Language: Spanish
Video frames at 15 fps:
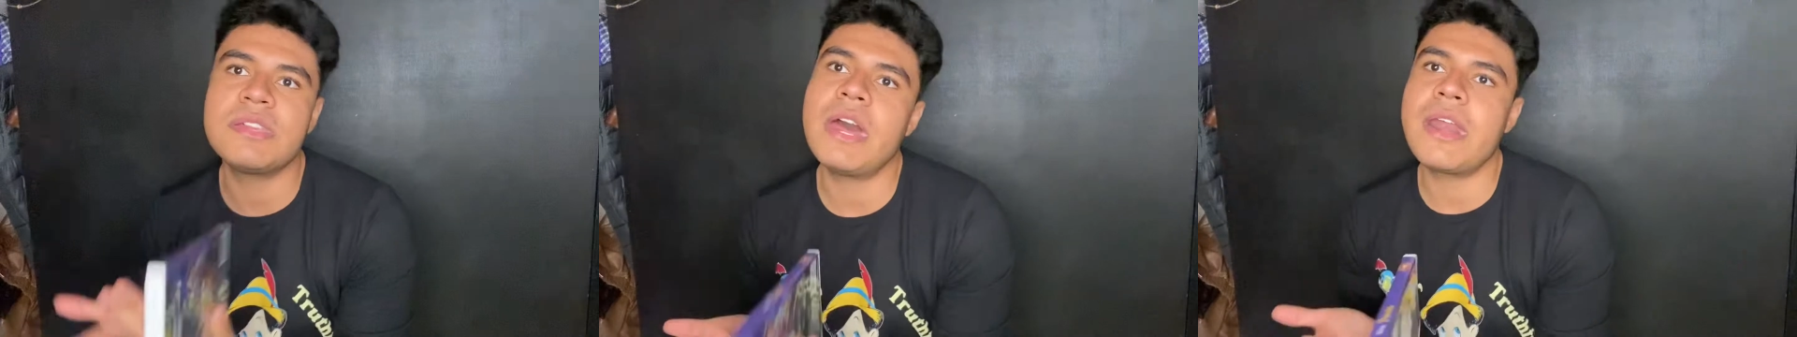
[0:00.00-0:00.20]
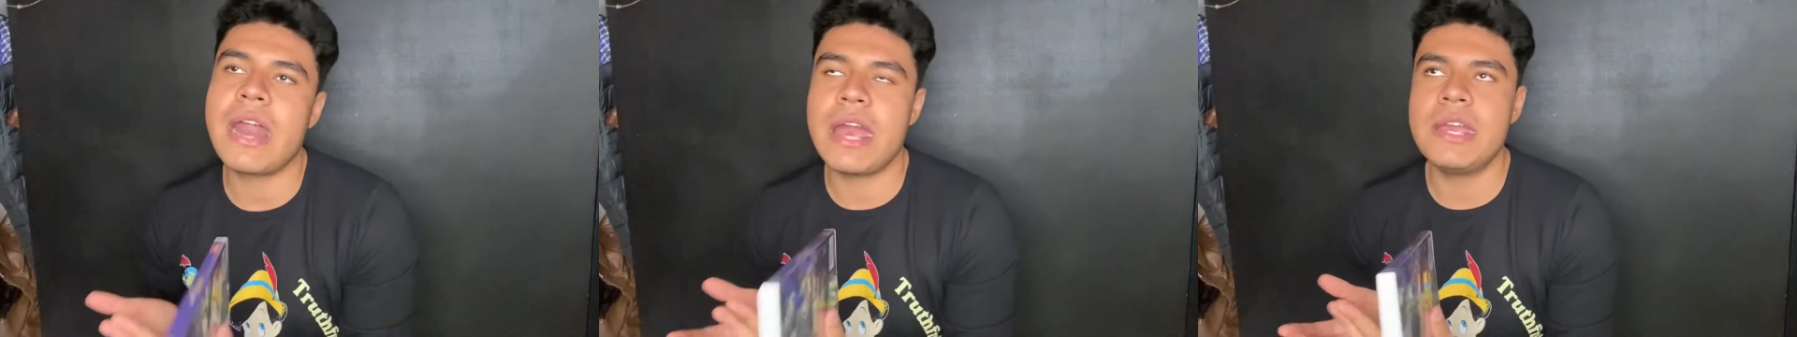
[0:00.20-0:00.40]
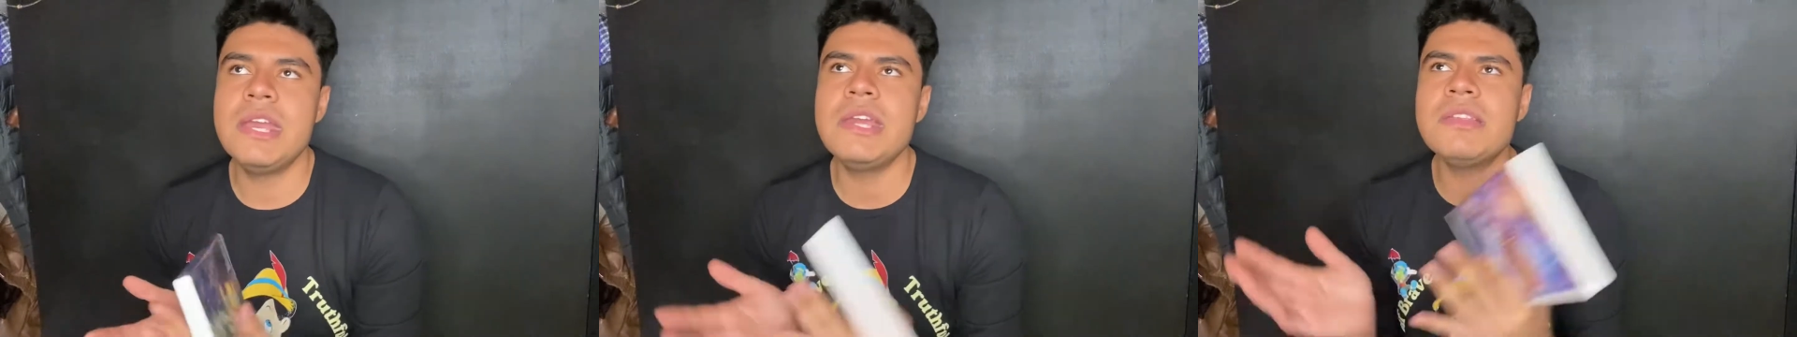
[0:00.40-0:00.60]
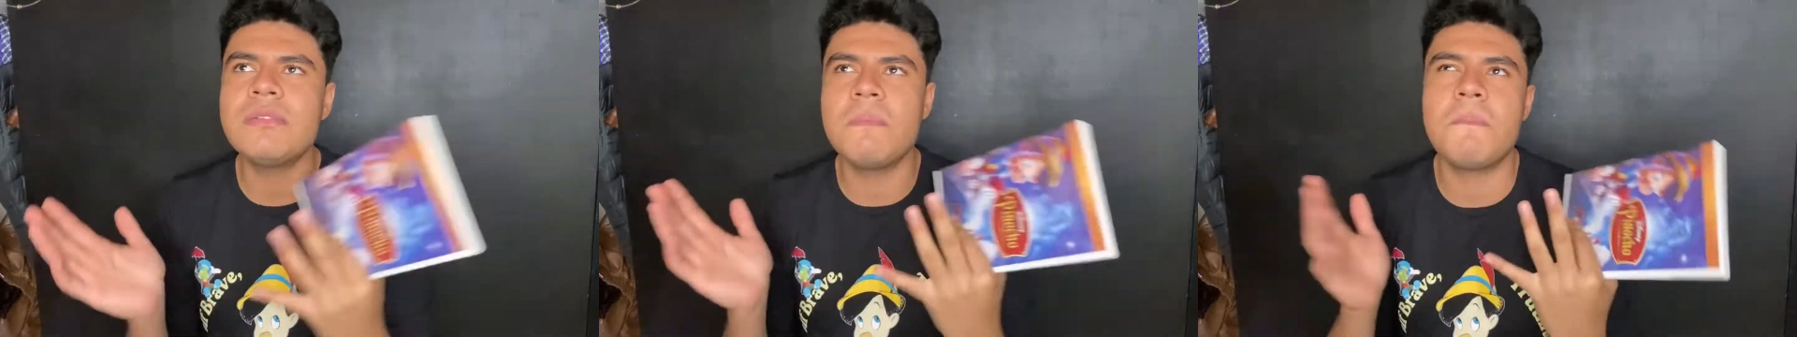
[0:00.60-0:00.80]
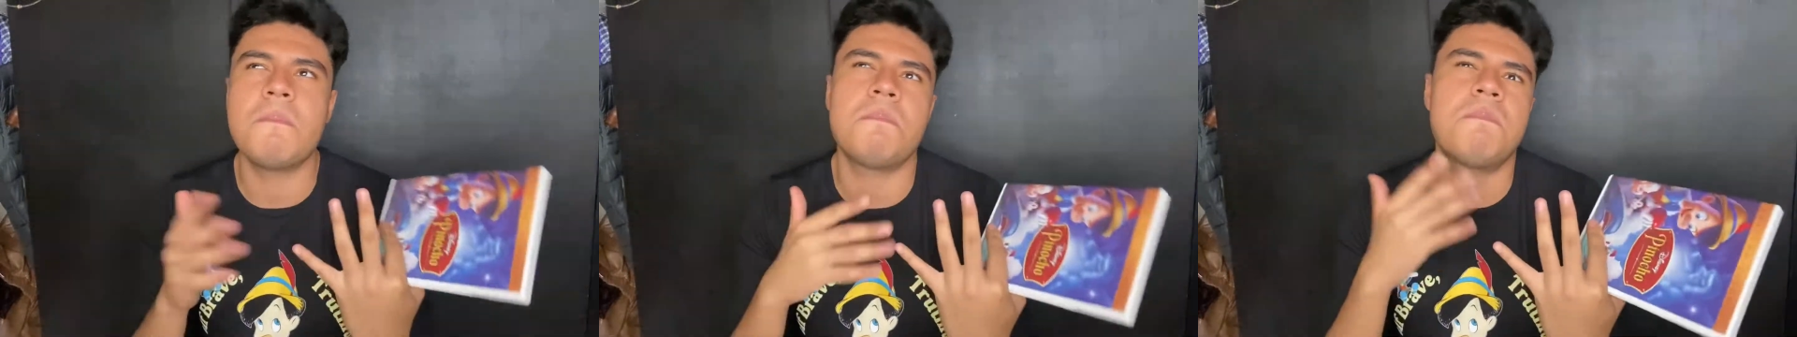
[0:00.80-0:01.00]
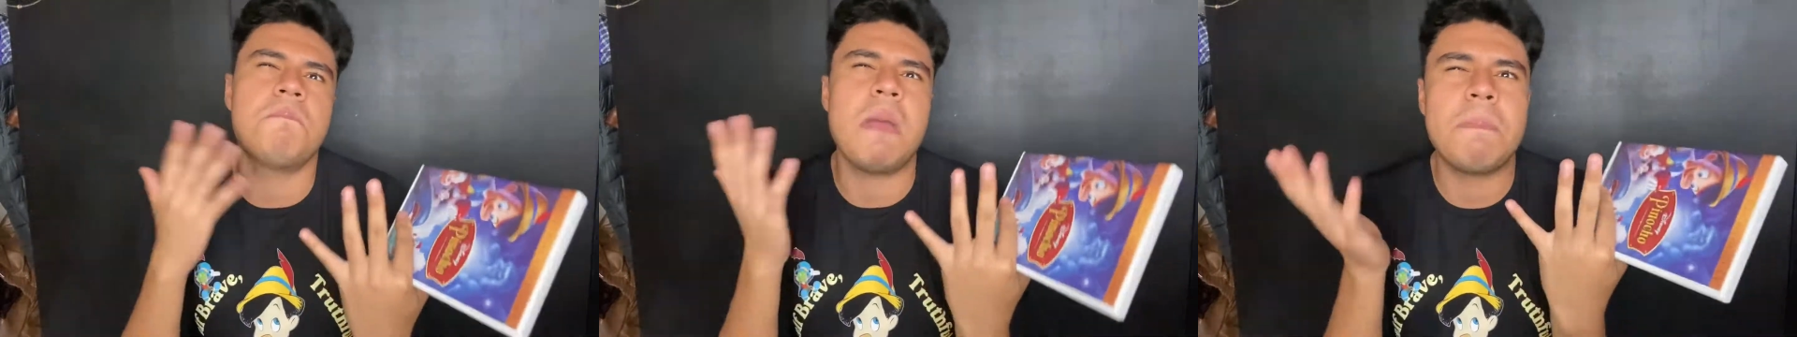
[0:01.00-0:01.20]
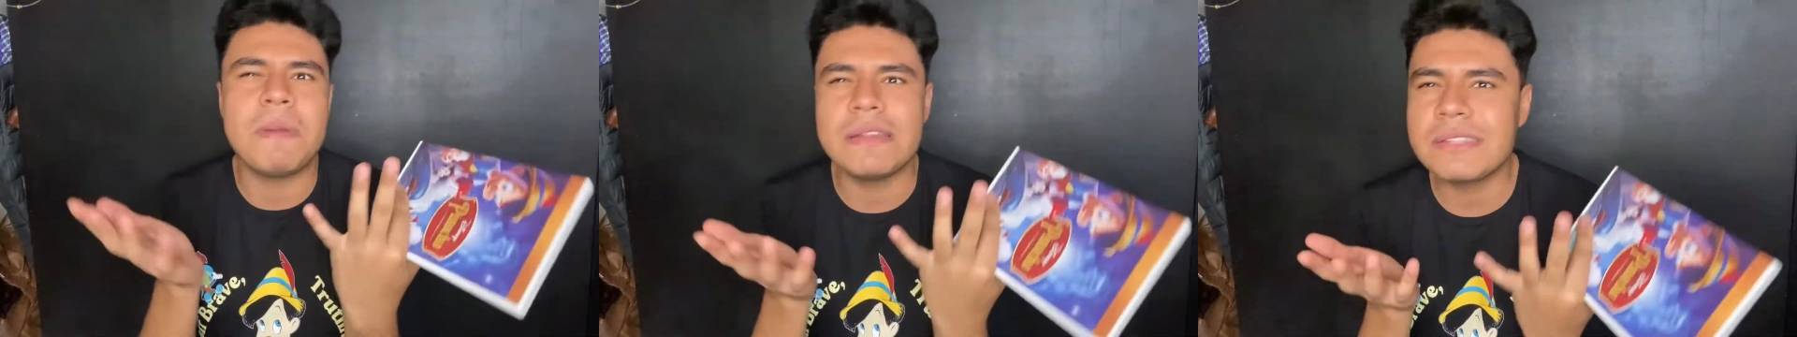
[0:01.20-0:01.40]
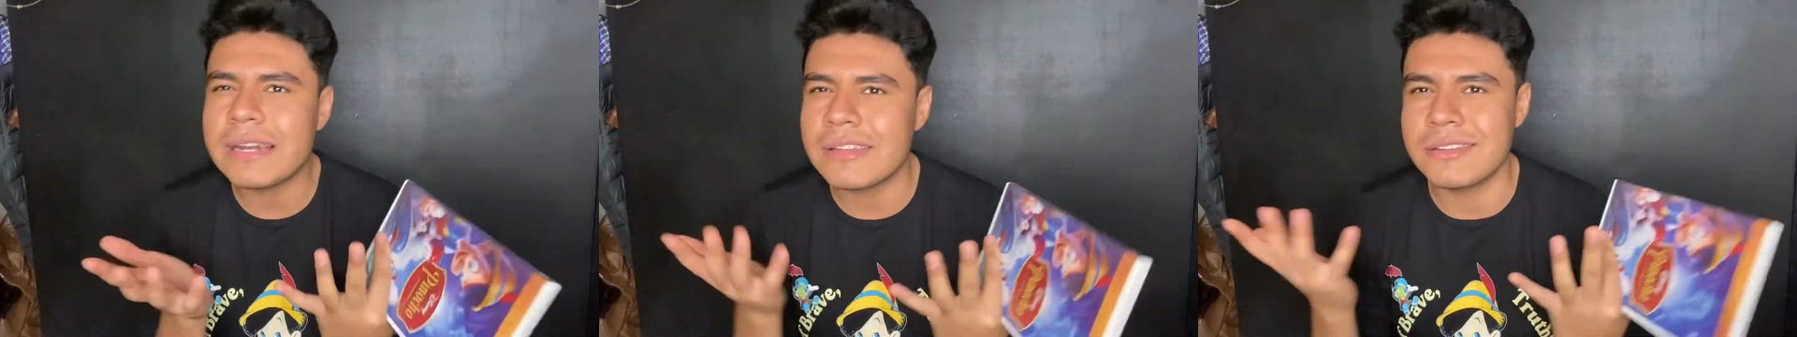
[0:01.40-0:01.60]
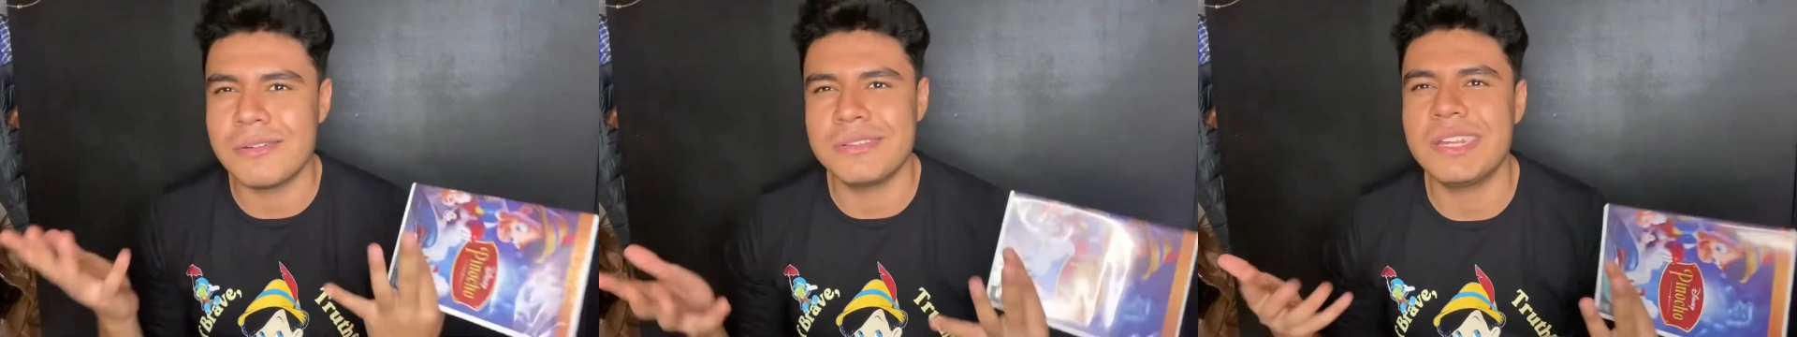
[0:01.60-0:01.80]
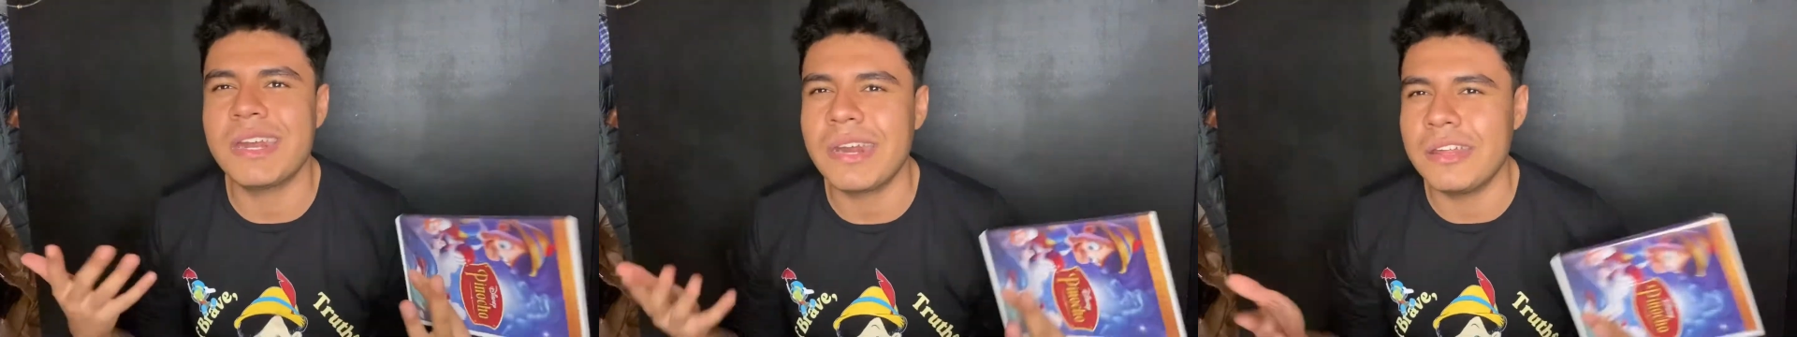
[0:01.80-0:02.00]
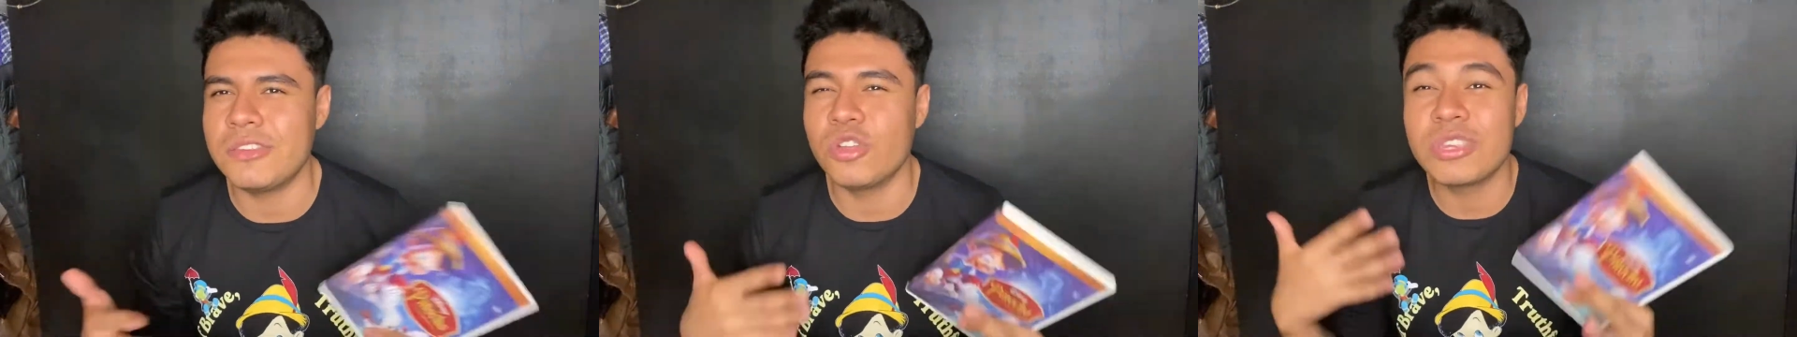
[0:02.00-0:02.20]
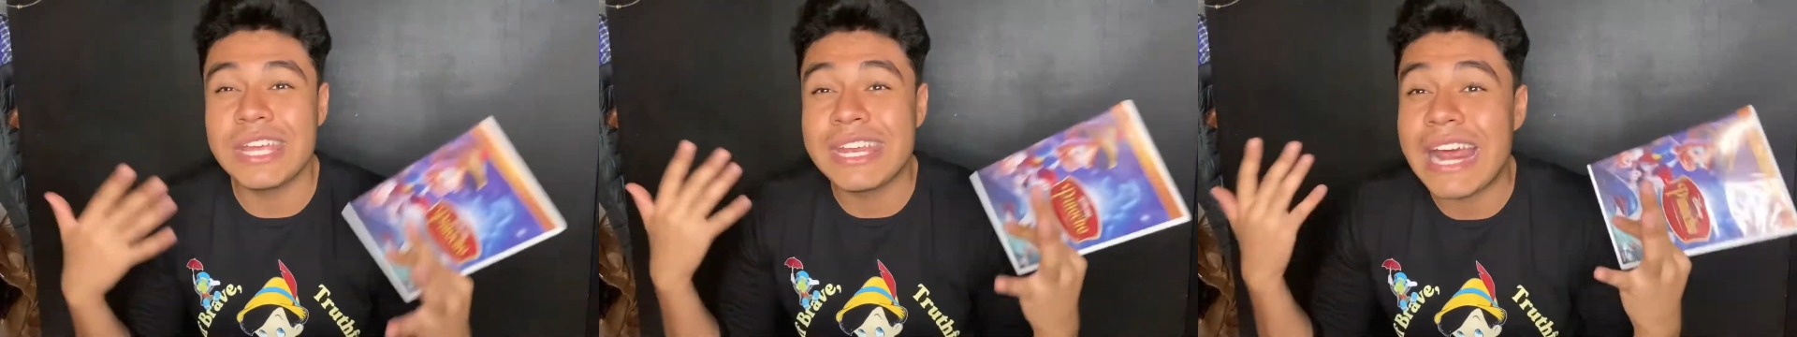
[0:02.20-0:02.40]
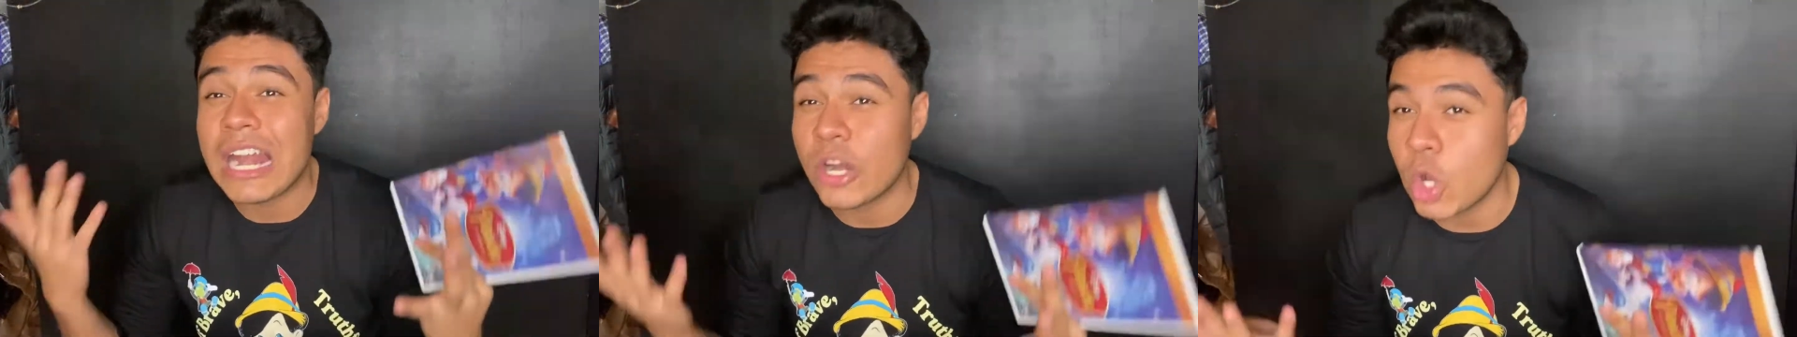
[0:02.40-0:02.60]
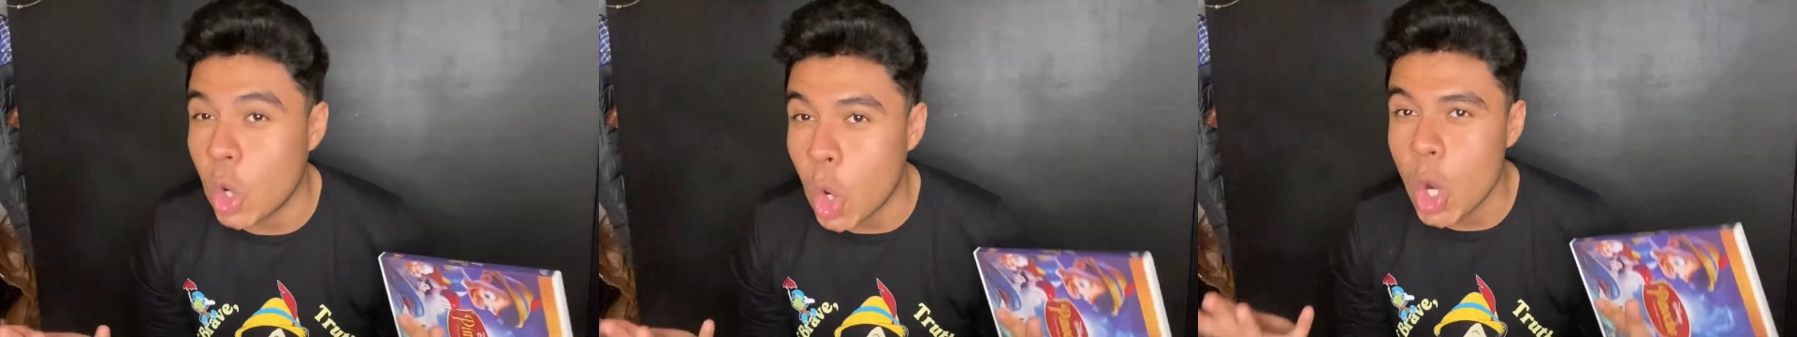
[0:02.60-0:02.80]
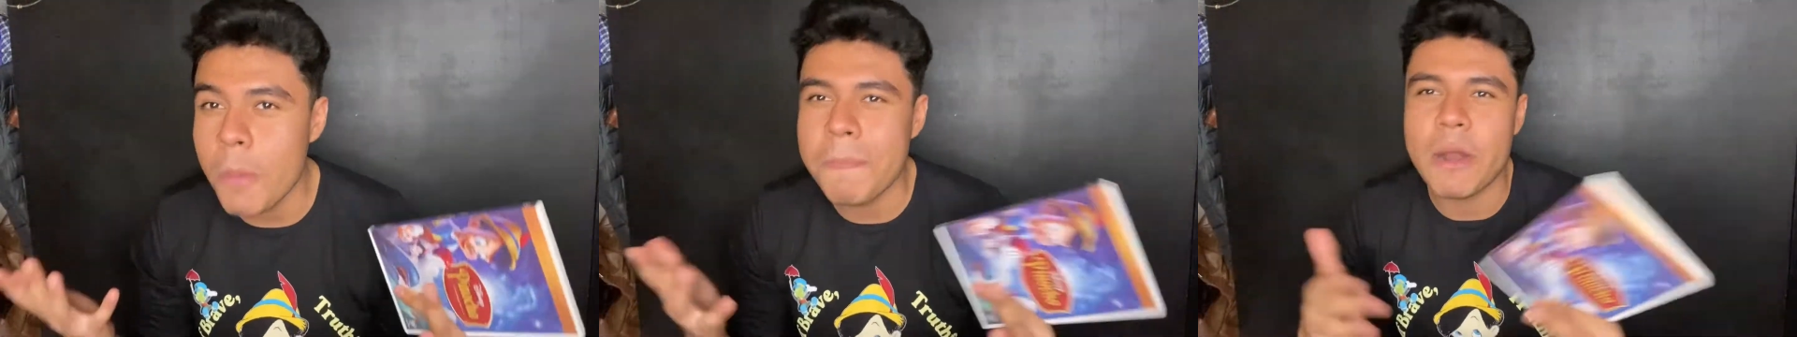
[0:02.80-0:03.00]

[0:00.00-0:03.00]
de raíz. Me parece que la cerveza de raíz no tiene alcohol,